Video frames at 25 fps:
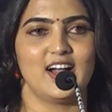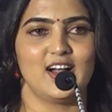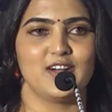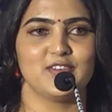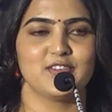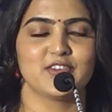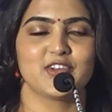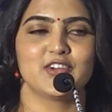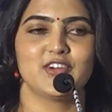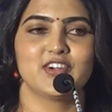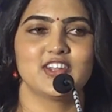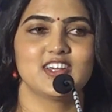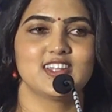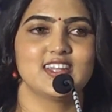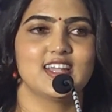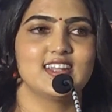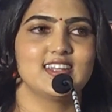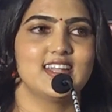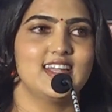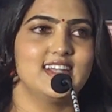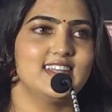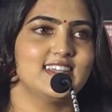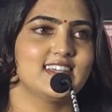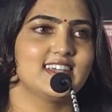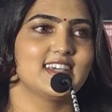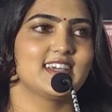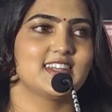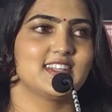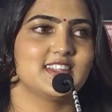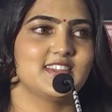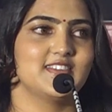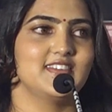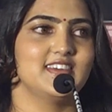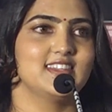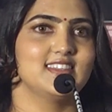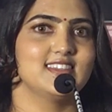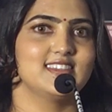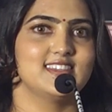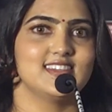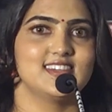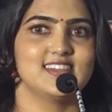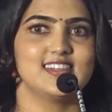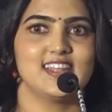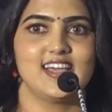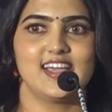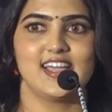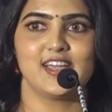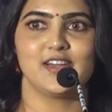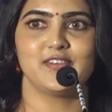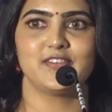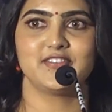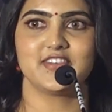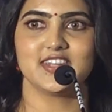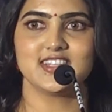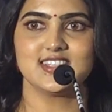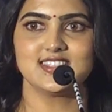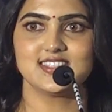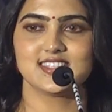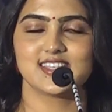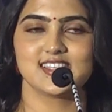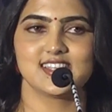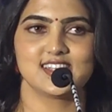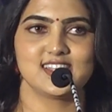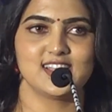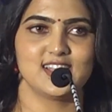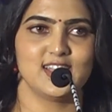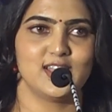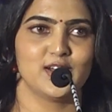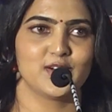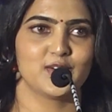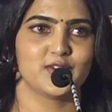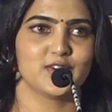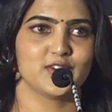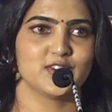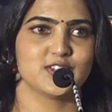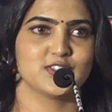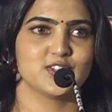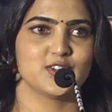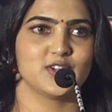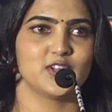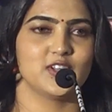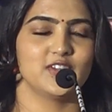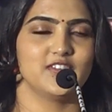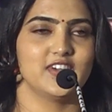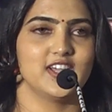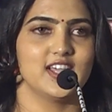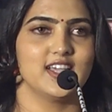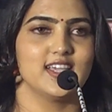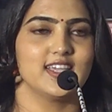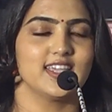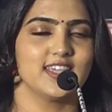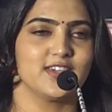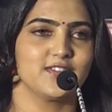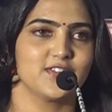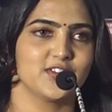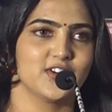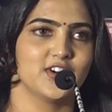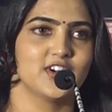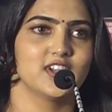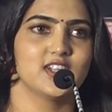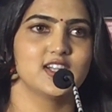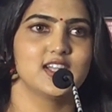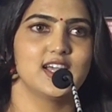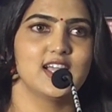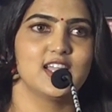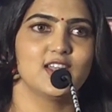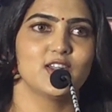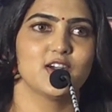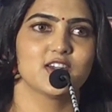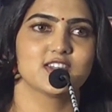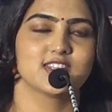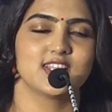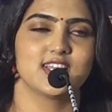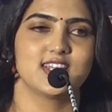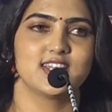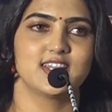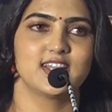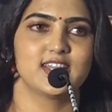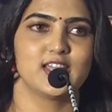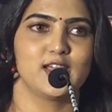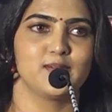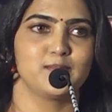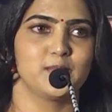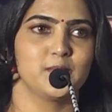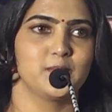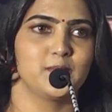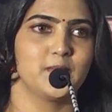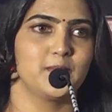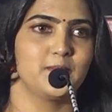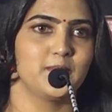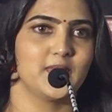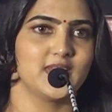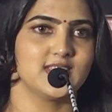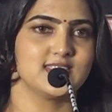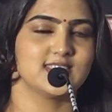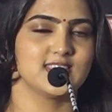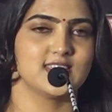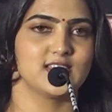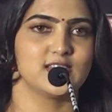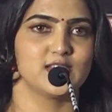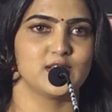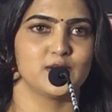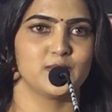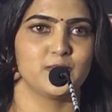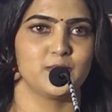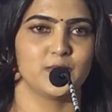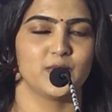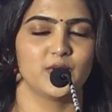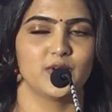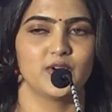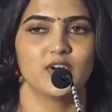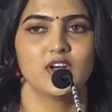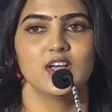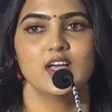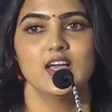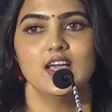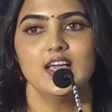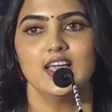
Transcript: அவரோட நான் நடிக்கிறது வந்து நான் என் ஃப்ரெண்ட்ஸ் எல்லாம் கூட சொல்லுவேன் இவரோட டைலாக் தான் நடி எப்பவுமே பேசிகிட்டு இருப்போம்